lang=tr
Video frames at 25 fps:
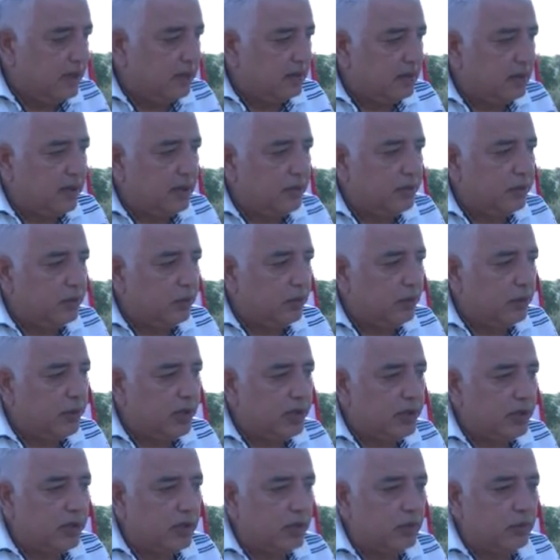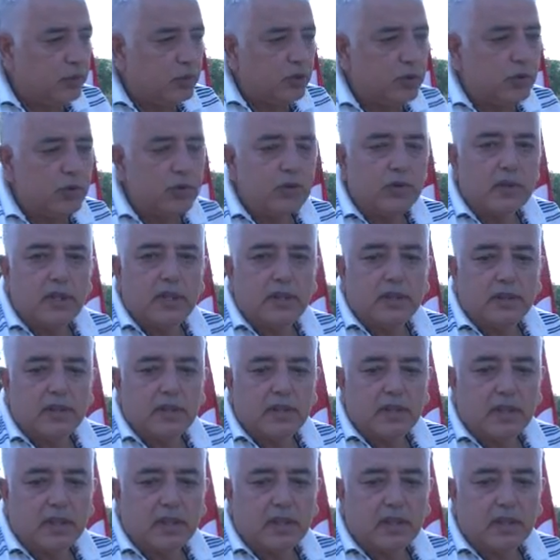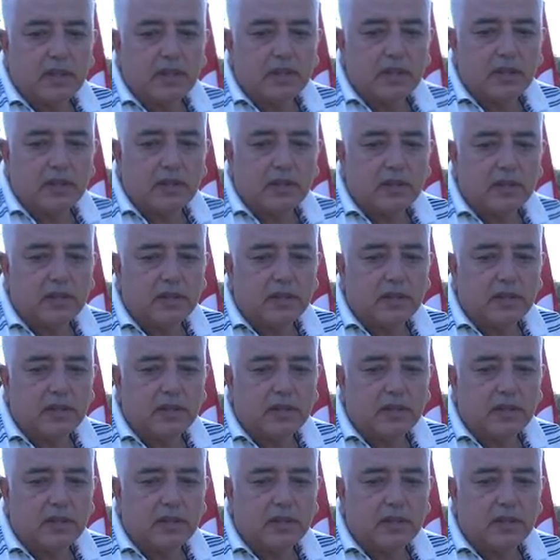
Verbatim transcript: Tabii 15 Temmuz'un üzerinden yaklaşık